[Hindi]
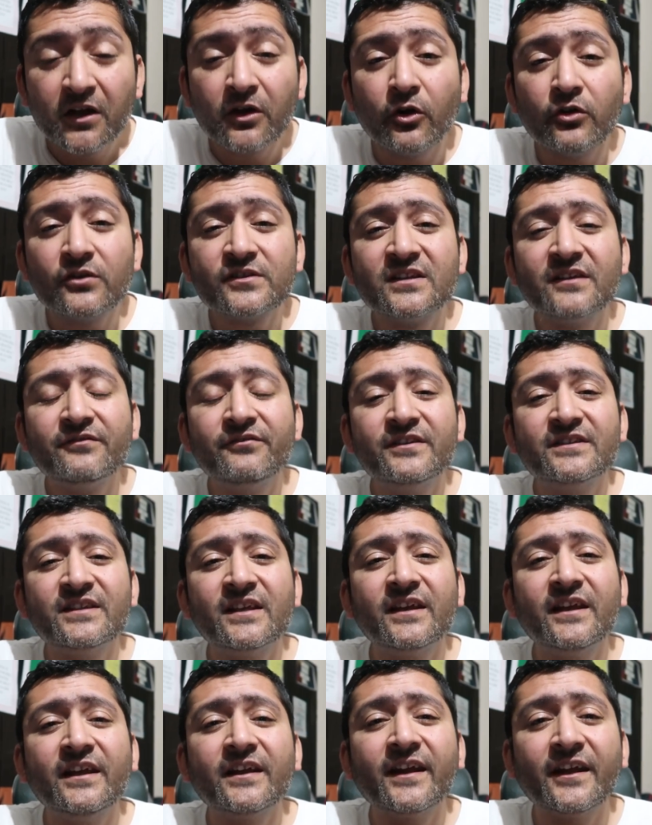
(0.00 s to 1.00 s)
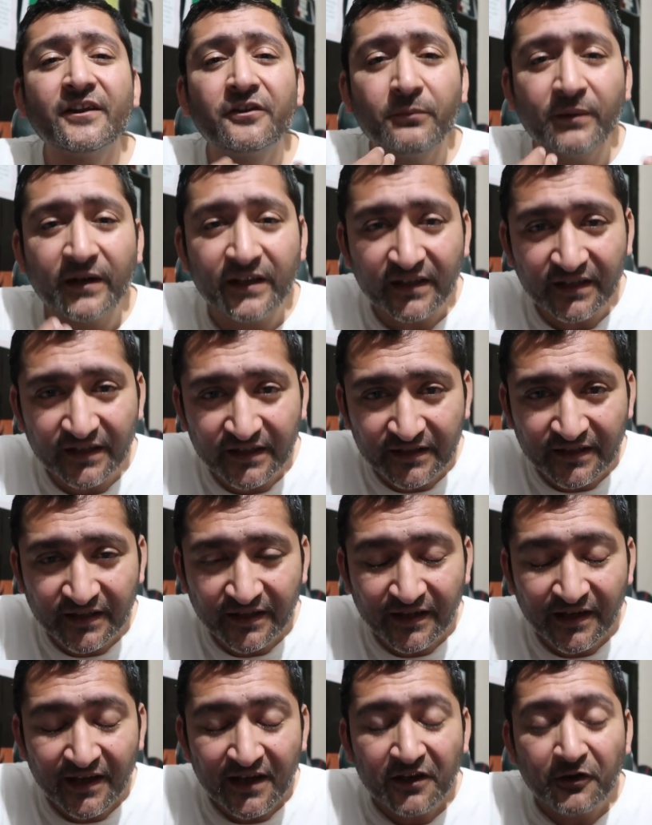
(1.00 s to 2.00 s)
कौन से वीज़े की रहनुमाई करते
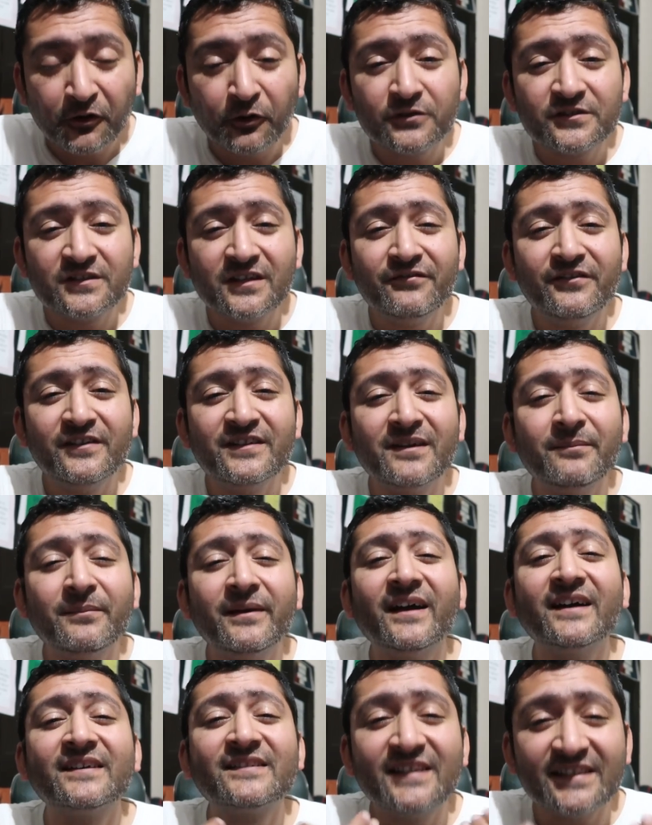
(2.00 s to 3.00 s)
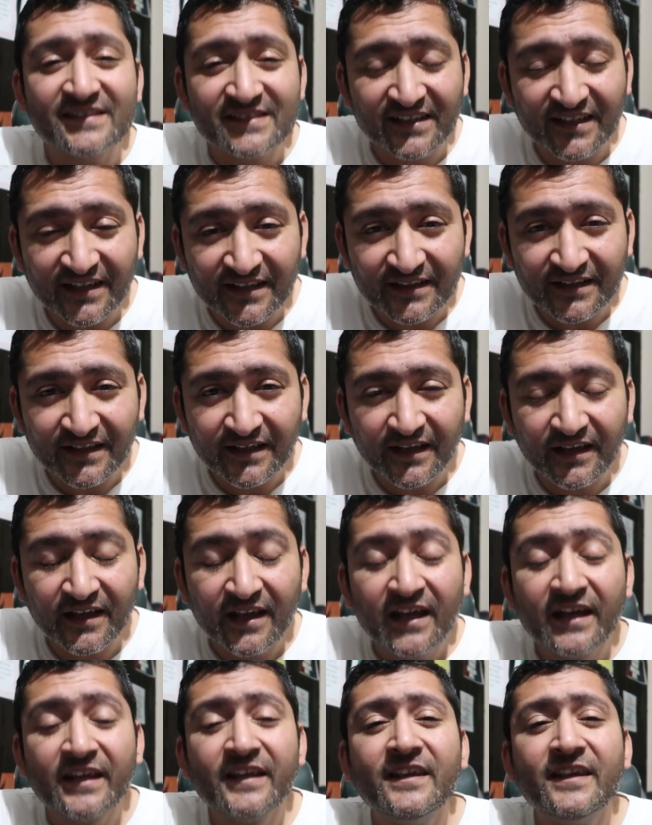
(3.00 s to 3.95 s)
हैं कौन से वीज़े में असिस्ट करते हैं